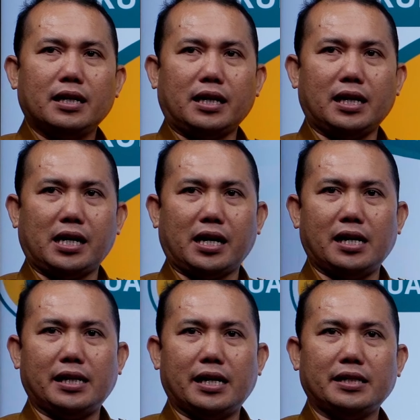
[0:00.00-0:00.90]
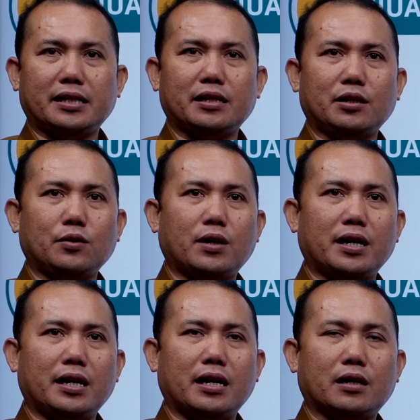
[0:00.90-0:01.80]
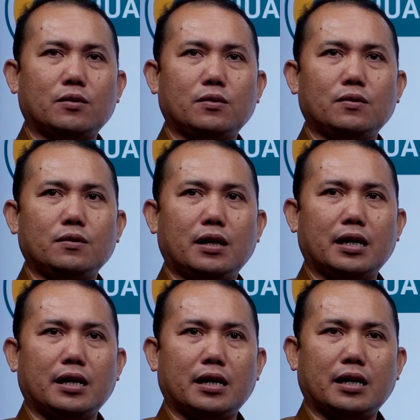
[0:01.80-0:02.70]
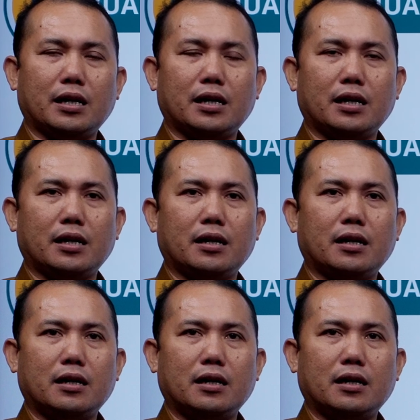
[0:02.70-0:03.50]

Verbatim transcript: rata-rata, tentu anak-anakku uh,